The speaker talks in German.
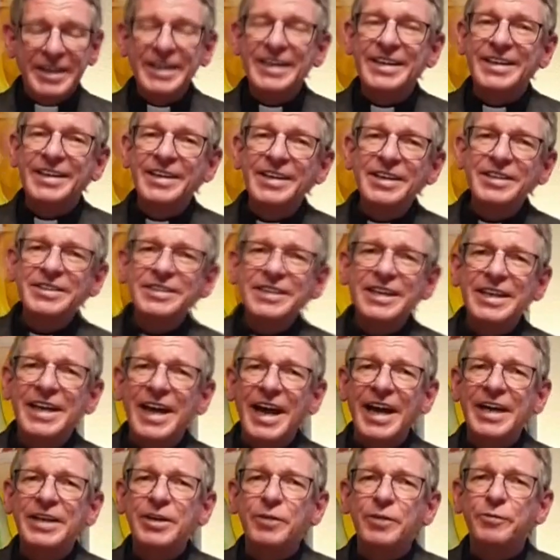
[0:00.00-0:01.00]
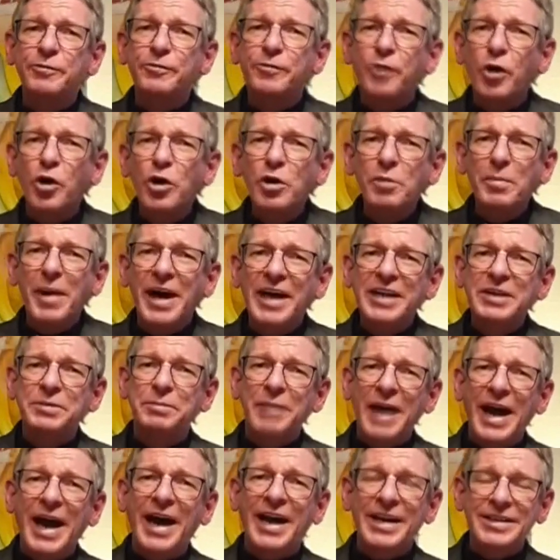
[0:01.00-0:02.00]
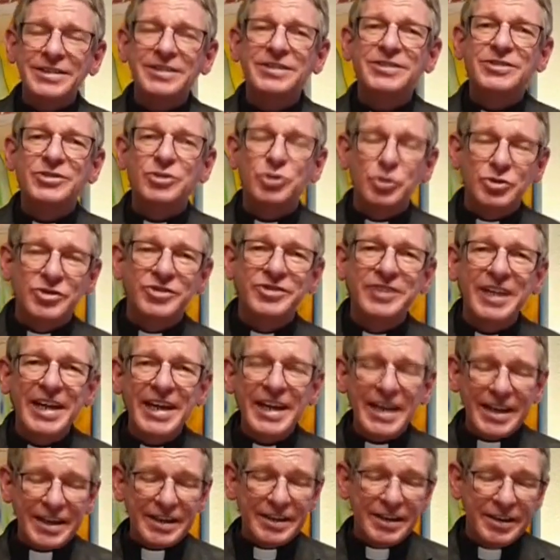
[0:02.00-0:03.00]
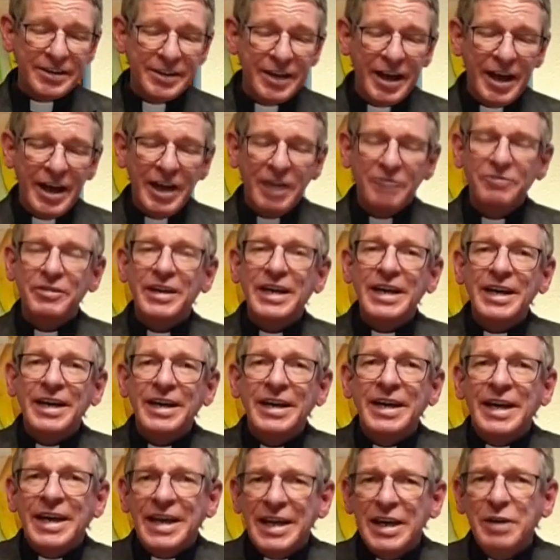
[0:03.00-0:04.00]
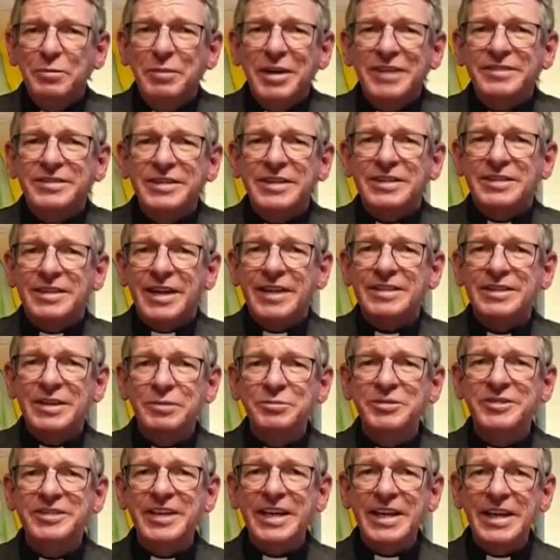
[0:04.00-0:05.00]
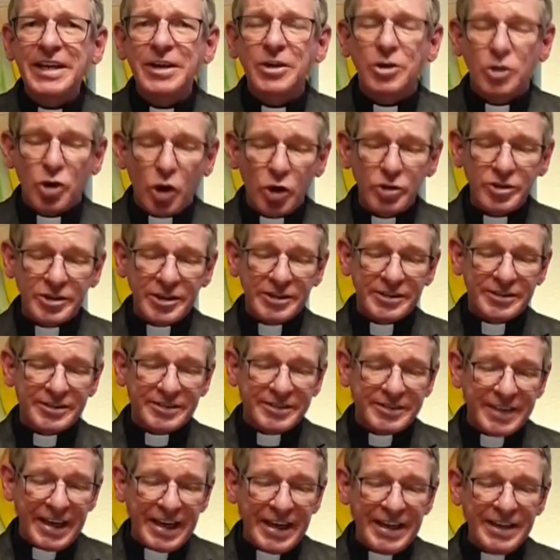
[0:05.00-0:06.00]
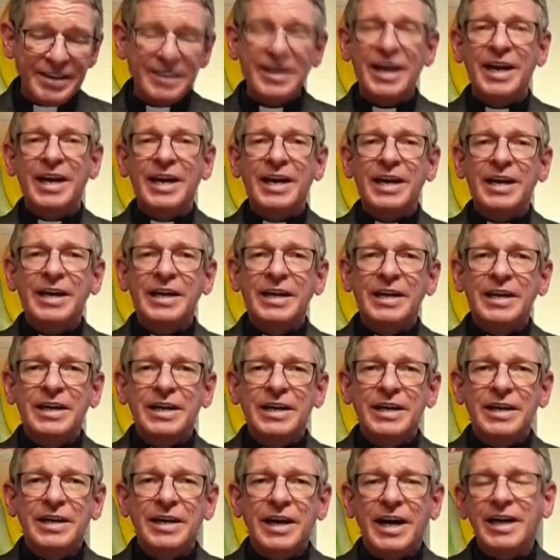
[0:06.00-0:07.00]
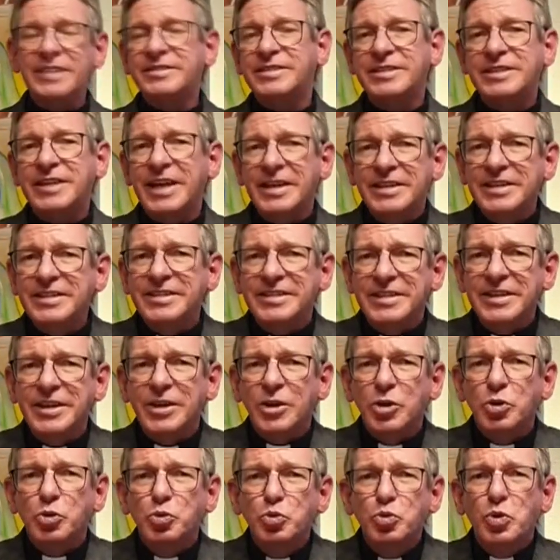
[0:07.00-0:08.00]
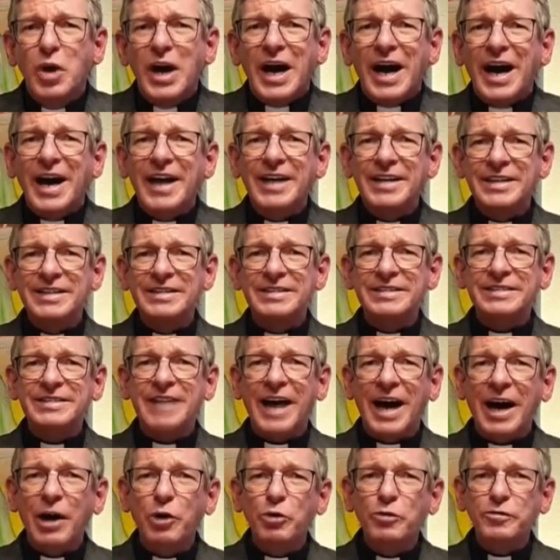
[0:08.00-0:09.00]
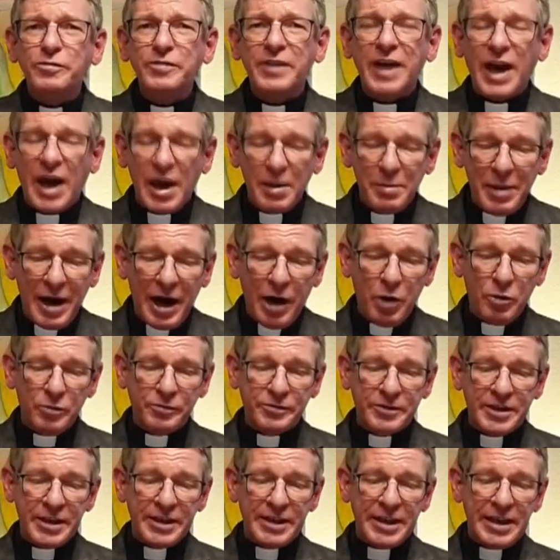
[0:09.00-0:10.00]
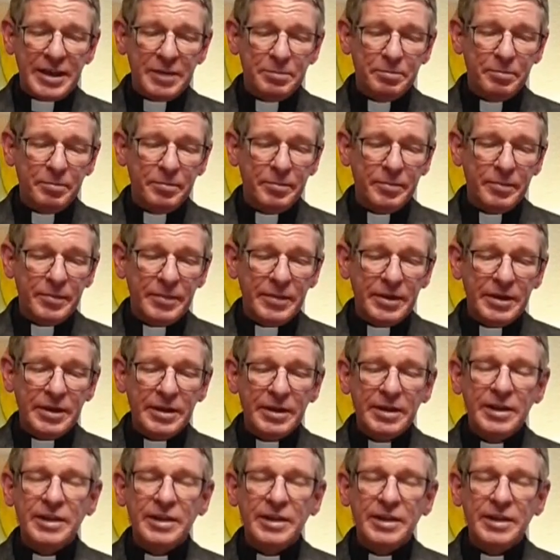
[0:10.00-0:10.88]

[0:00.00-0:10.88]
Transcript: Wenn die Kirche keine Vollmacht mehr hat zu segnen, wer immer sich nach dem Segen Gottes sehnt, hat sie da nicht ihre ureigenste Aufgabe aufgegeben.